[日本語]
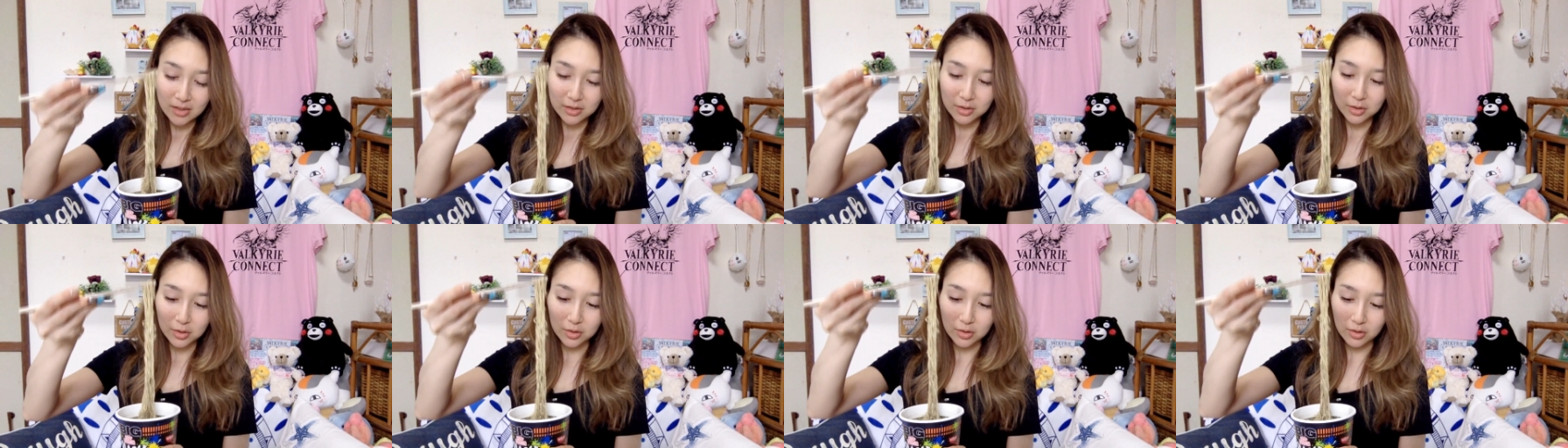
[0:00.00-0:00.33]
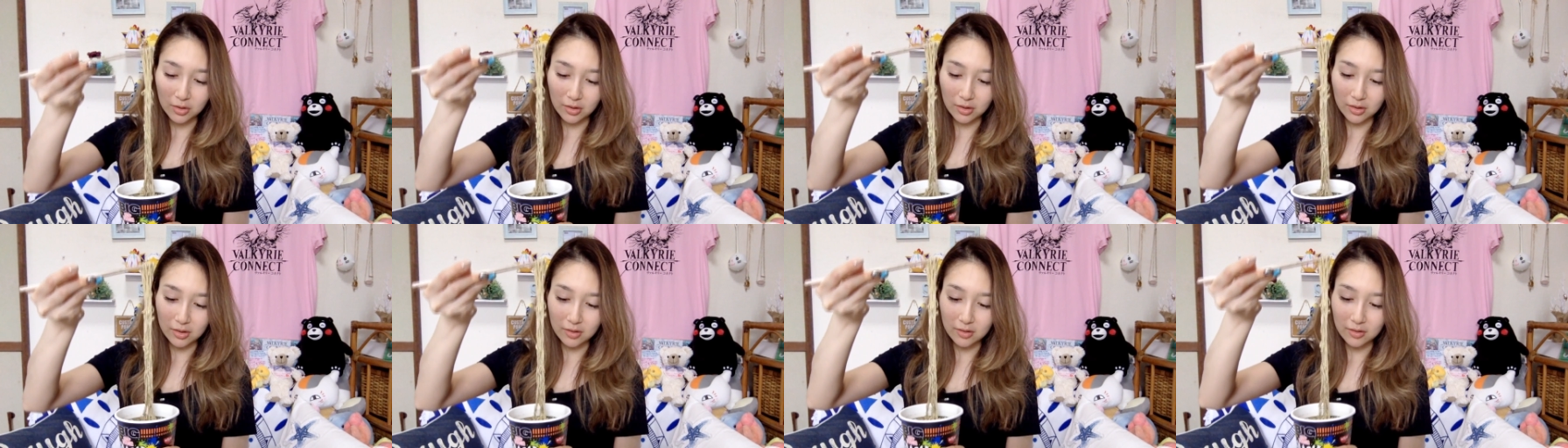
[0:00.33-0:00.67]
ちょっ
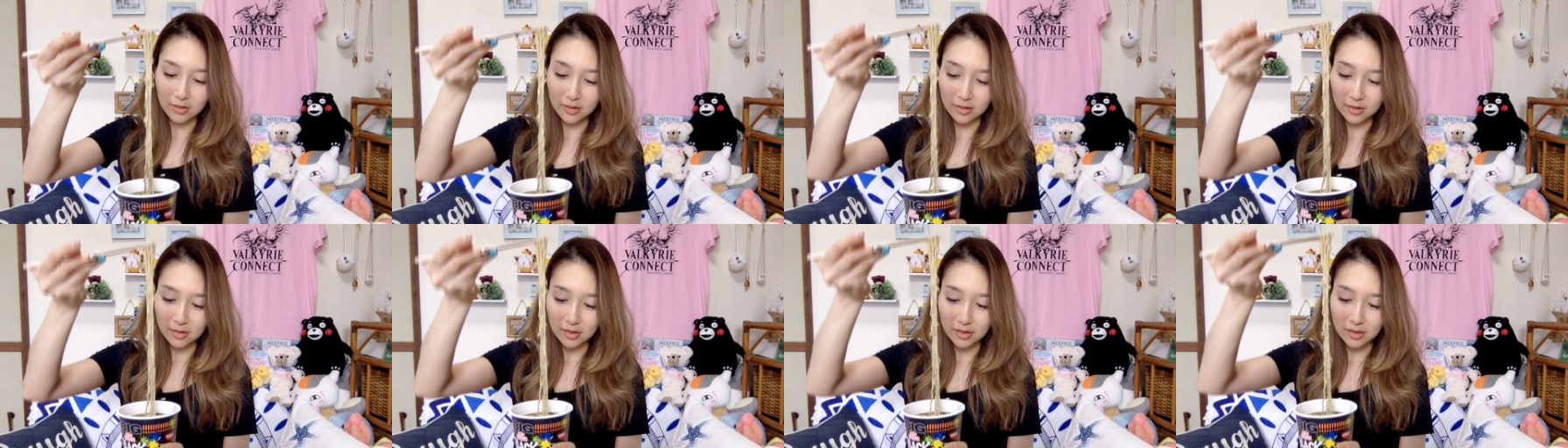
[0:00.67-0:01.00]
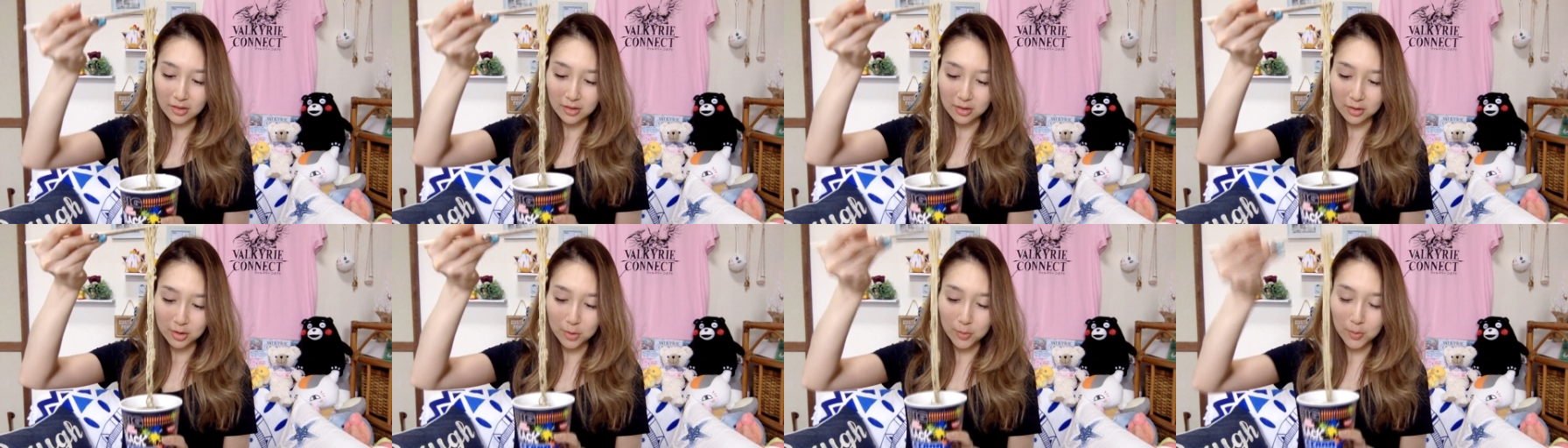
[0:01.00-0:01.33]
と、
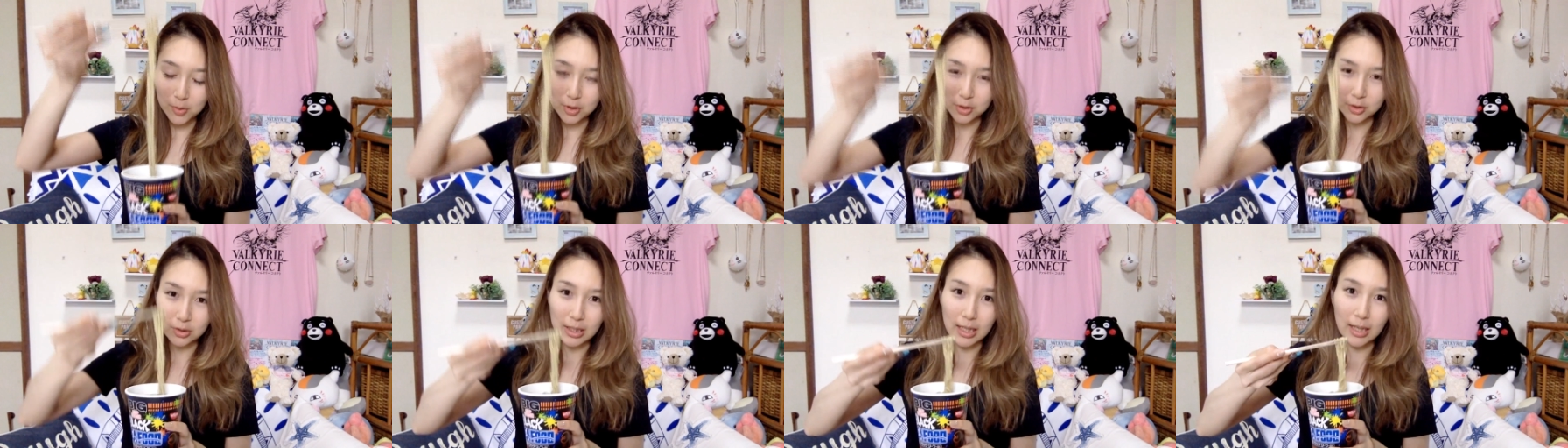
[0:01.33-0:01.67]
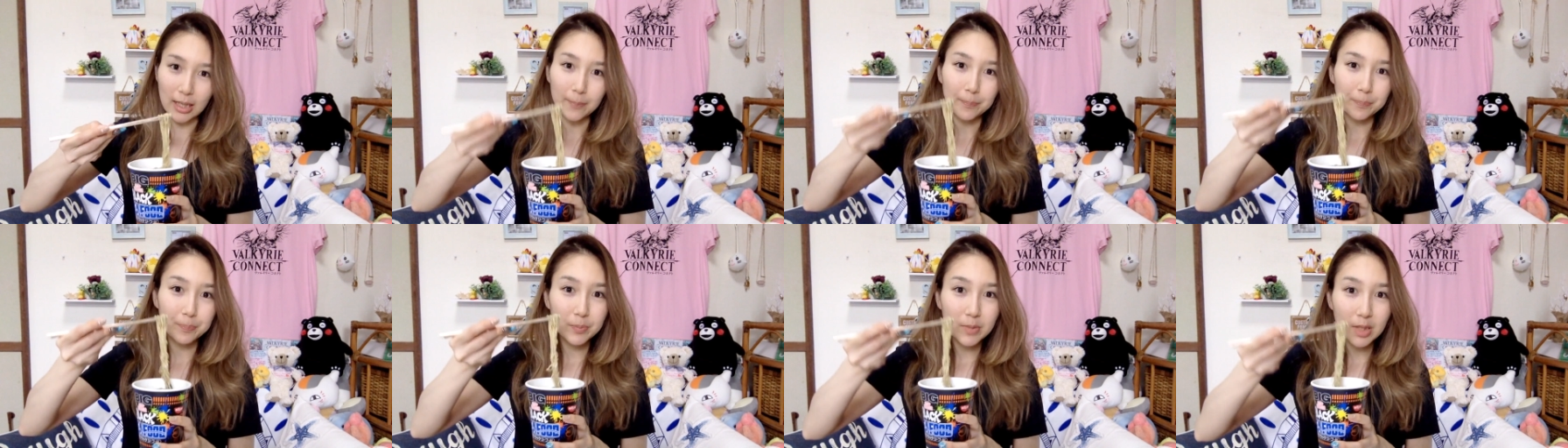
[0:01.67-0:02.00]
曇るの
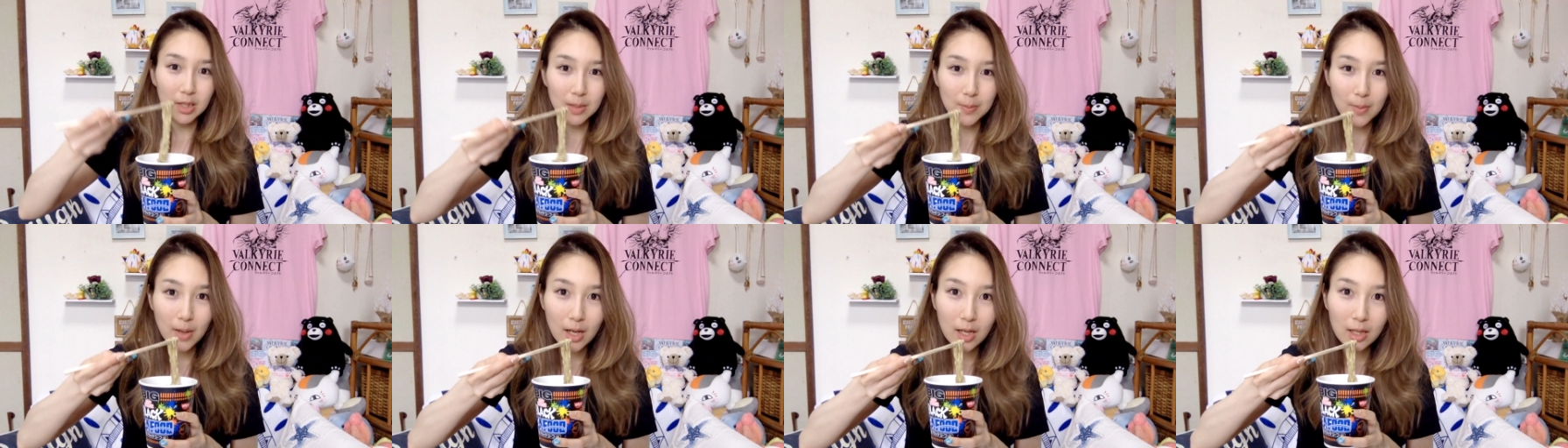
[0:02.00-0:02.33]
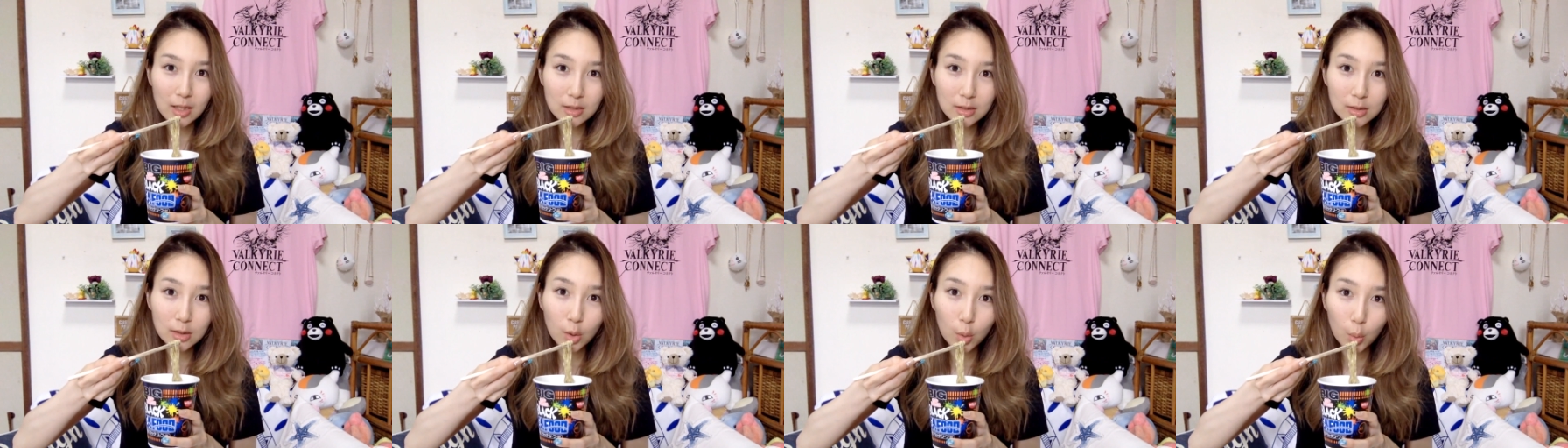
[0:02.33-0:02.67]
で、いただき
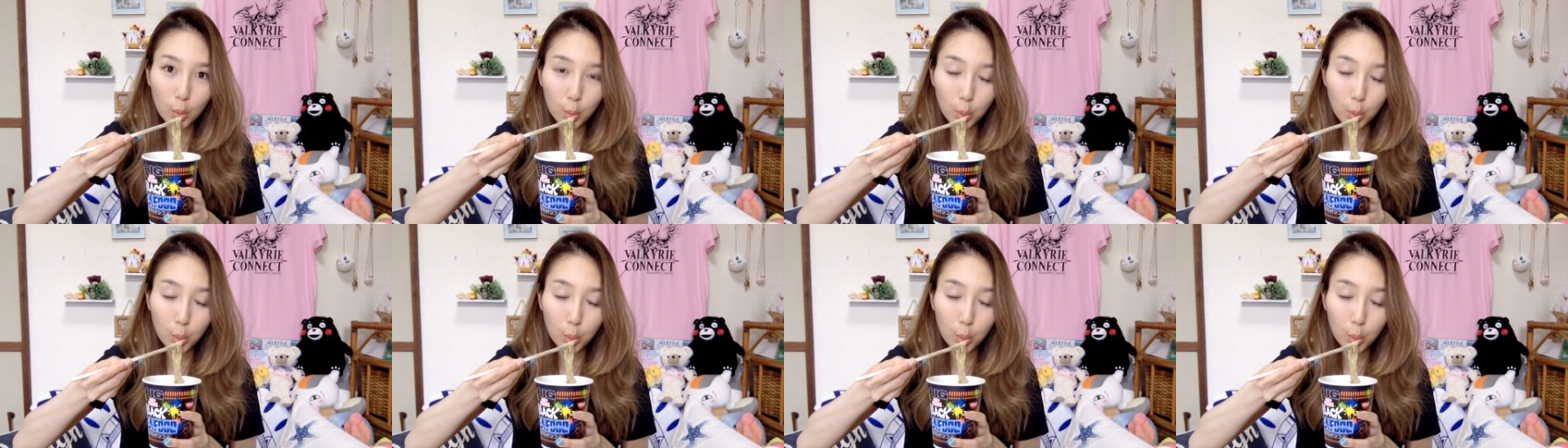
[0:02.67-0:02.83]
ます。